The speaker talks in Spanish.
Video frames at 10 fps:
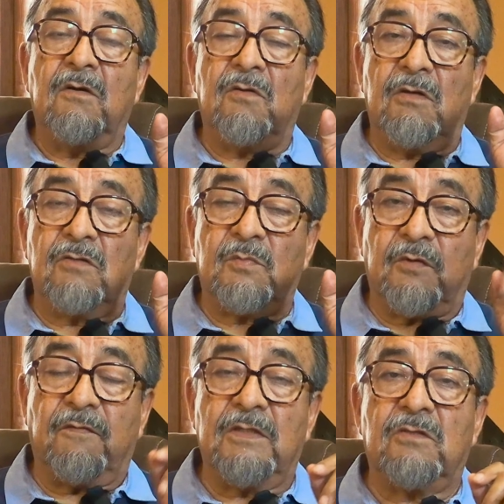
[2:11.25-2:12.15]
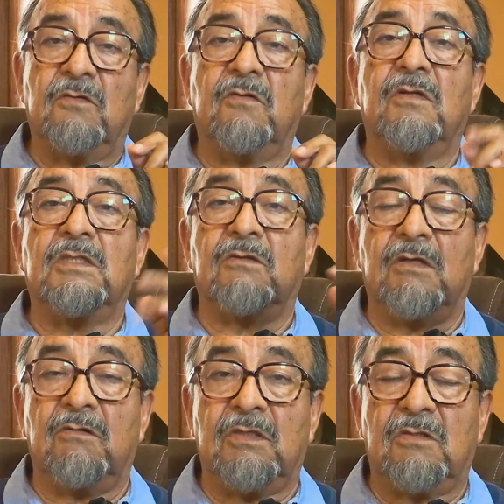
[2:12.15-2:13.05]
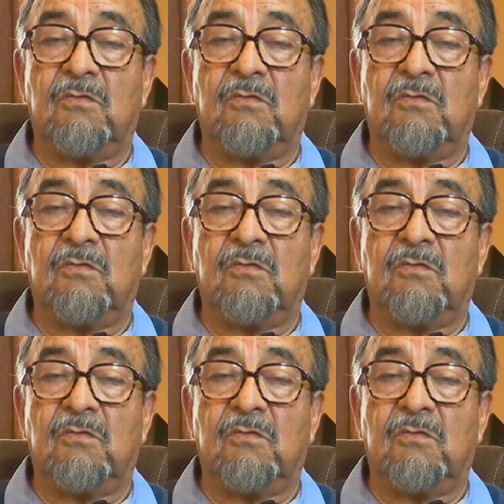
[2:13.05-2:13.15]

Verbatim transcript: o de los profesores o de los